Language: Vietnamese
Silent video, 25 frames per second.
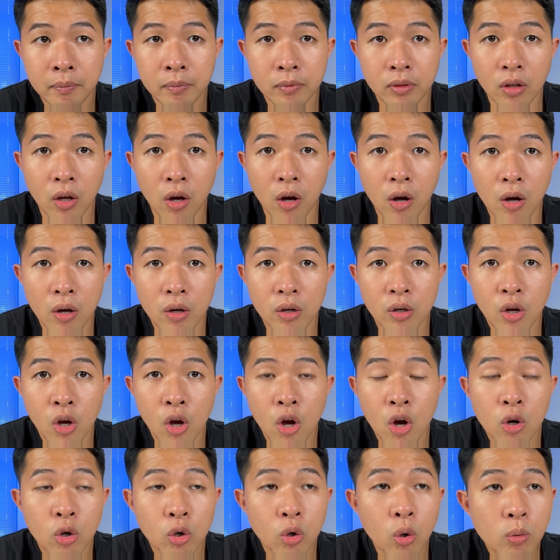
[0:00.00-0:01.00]
đó
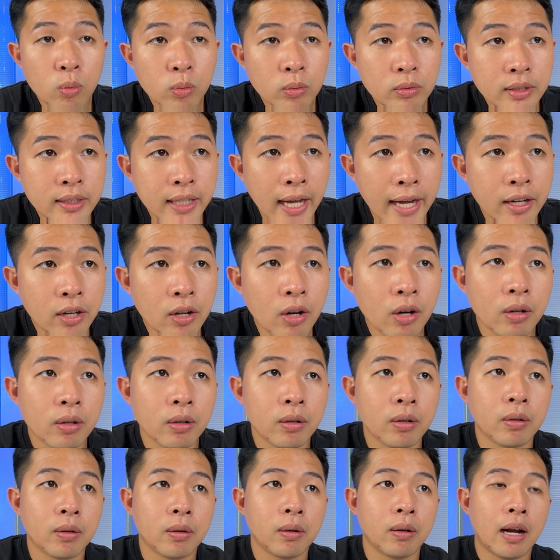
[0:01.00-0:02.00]
cũng sẽ được
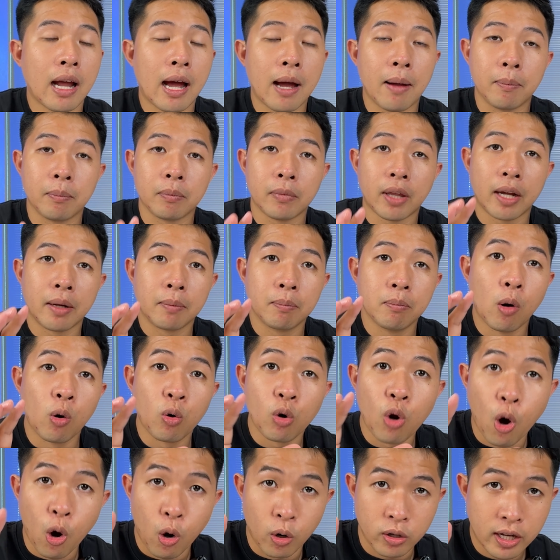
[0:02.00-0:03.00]
làm thành màu
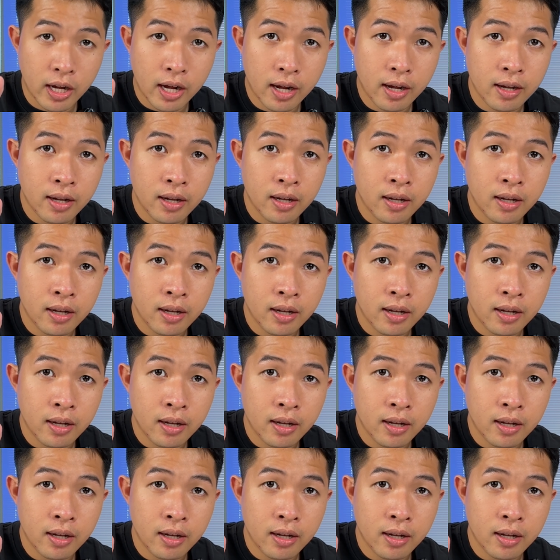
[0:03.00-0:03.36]
đỏ nha